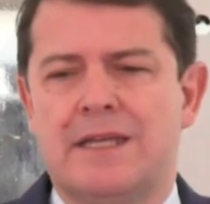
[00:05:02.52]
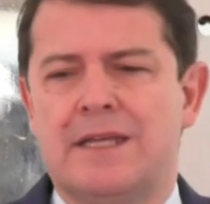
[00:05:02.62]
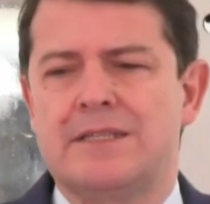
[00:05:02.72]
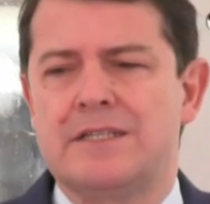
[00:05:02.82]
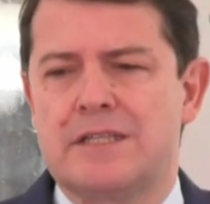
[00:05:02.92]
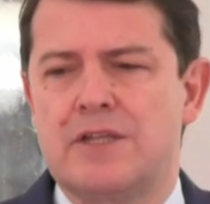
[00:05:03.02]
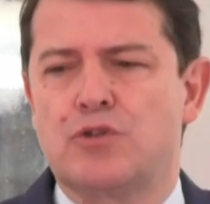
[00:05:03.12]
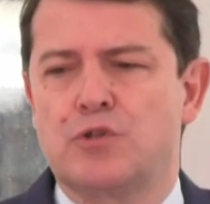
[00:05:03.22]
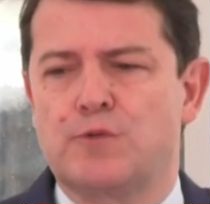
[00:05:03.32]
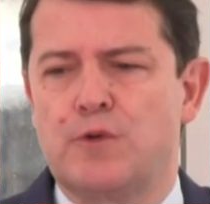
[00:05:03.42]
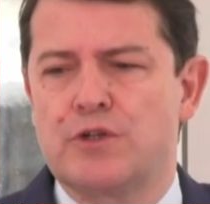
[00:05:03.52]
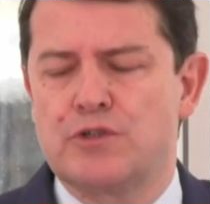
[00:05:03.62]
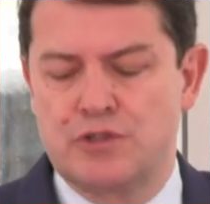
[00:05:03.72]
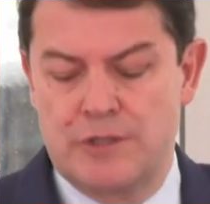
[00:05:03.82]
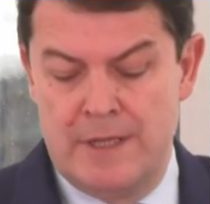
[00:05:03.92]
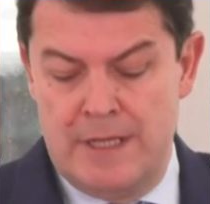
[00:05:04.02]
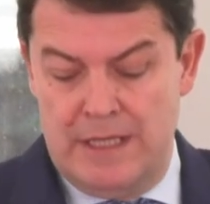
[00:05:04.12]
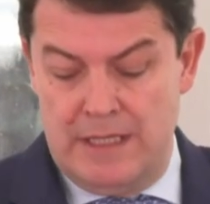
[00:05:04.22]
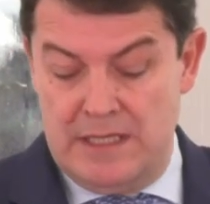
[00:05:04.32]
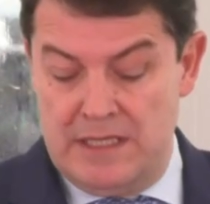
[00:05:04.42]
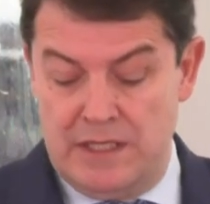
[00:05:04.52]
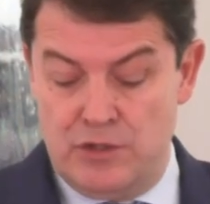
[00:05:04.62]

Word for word: en distintos foros y